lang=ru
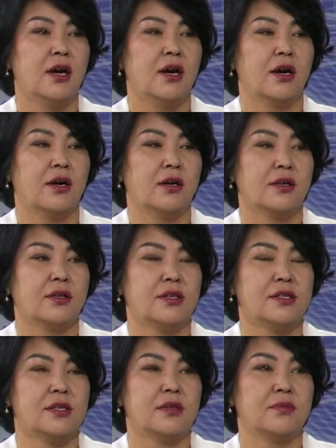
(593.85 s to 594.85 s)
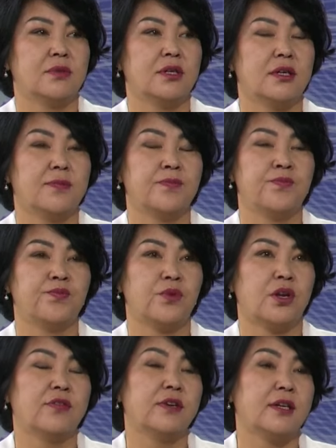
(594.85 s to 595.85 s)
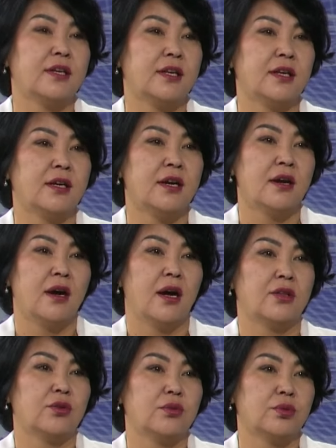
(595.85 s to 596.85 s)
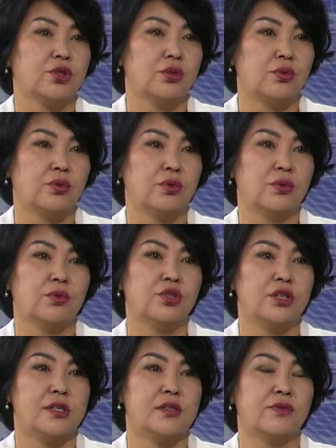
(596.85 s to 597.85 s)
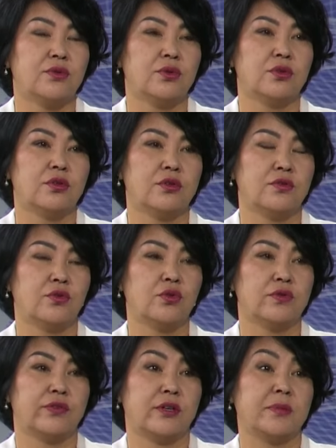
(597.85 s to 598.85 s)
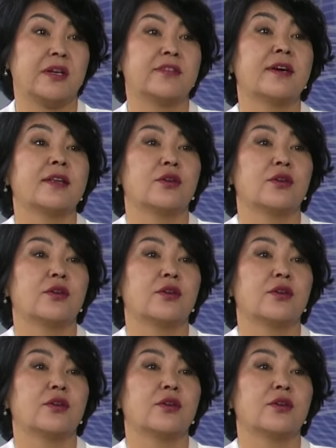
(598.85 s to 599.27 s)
А, если мы говорили о том, что участвуют в формировании